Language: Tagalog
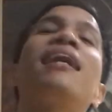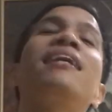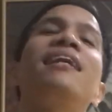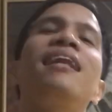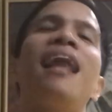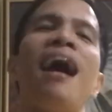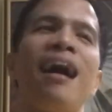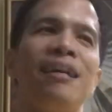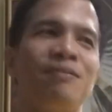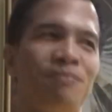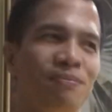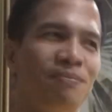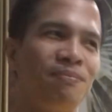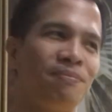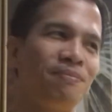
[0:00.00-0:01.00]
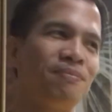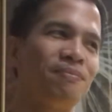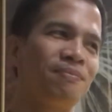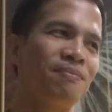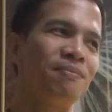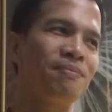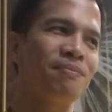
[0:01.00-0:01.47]
dakila.
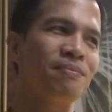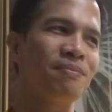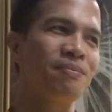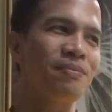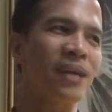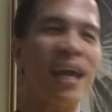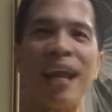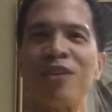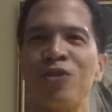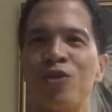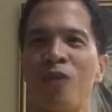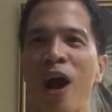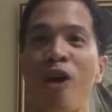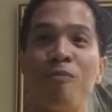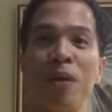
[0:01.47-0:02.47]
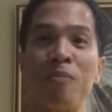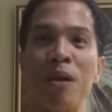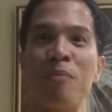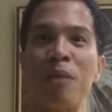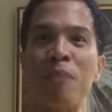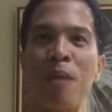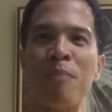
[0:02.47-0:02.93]
Kaya natutuwa ako pag
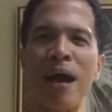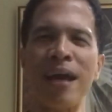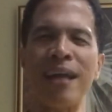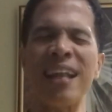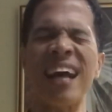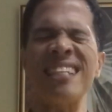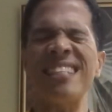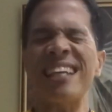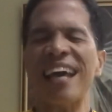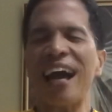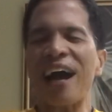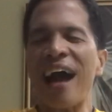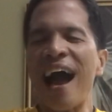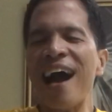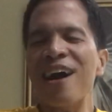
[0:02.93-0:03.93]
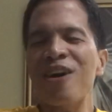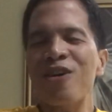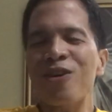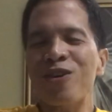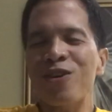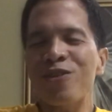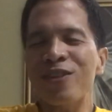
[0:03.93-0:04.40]
may magbabayad kasi ang
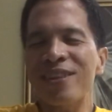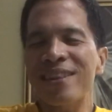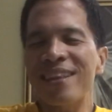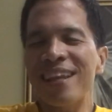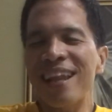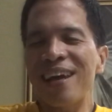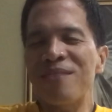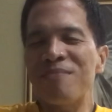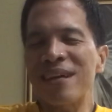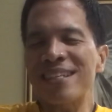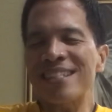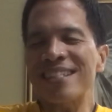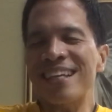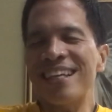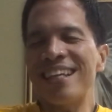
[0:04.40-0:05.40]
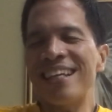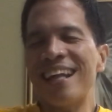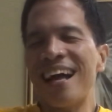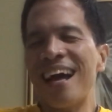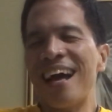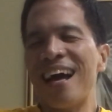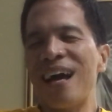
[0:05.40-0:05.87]
cute lang
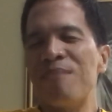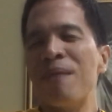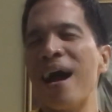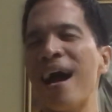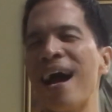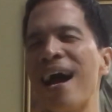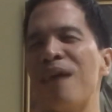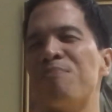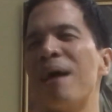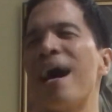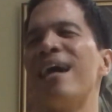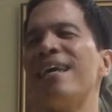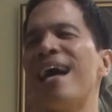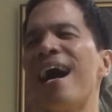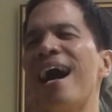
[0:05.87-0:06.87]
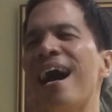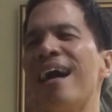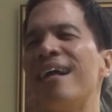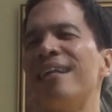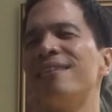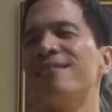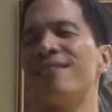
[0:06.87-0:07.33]
magsalita. Ma,
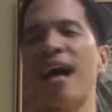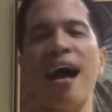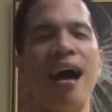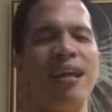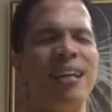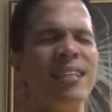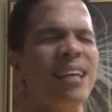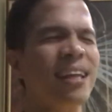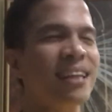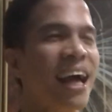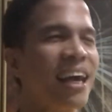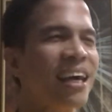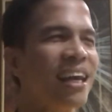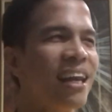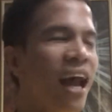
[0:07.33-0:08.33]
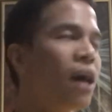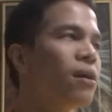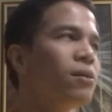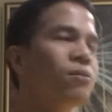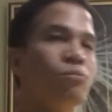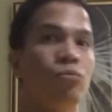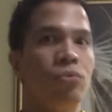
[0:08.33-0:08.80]
bayad! Saan? Isang dakila.
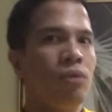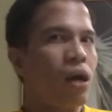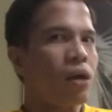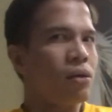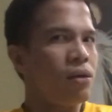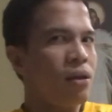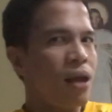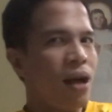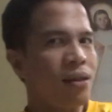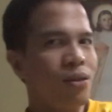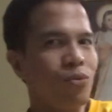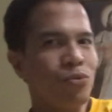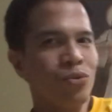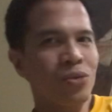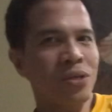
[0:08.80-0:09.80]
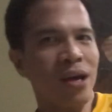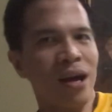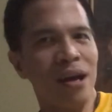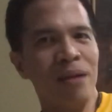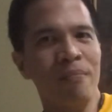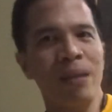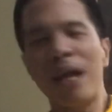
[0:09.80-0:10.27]
Uy, dakila daw siya.
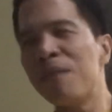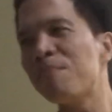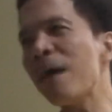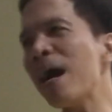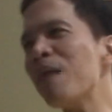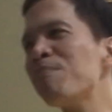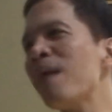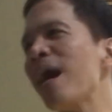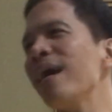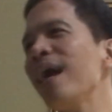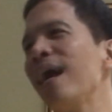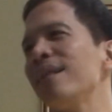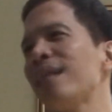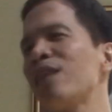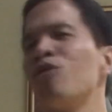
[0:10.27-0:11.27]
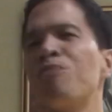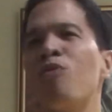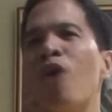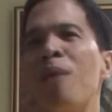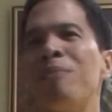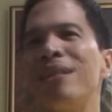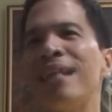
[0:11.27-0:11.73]
Ma, bayad! Tatlo
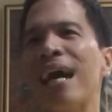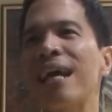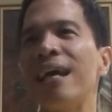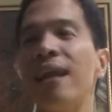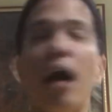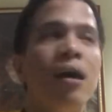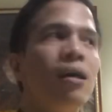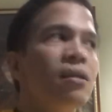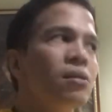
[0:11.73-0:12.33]
po kaming dakila.